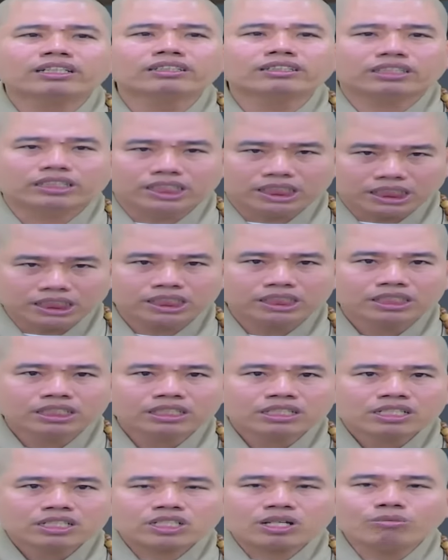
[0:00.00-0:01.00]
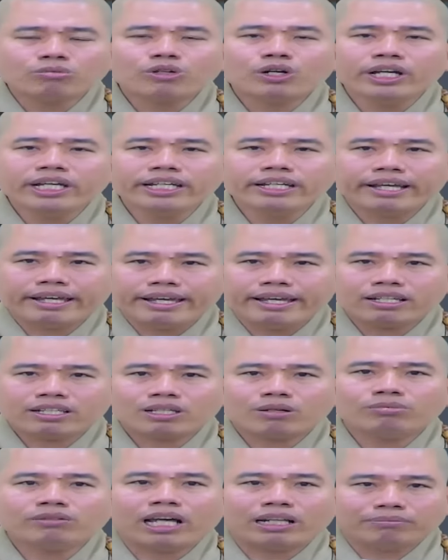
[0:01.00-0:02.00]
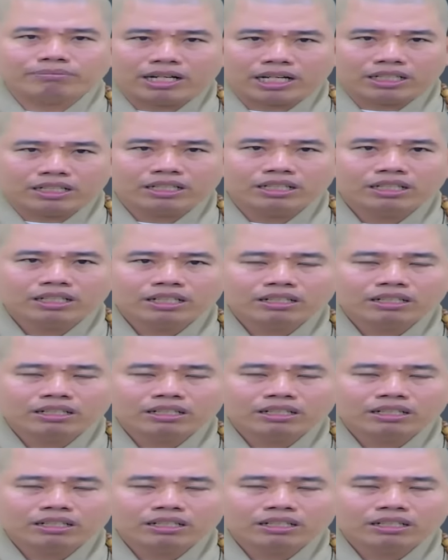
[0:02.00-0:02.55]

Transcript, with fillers: tư tưởng sống có ý nghĩa sống lành mạnh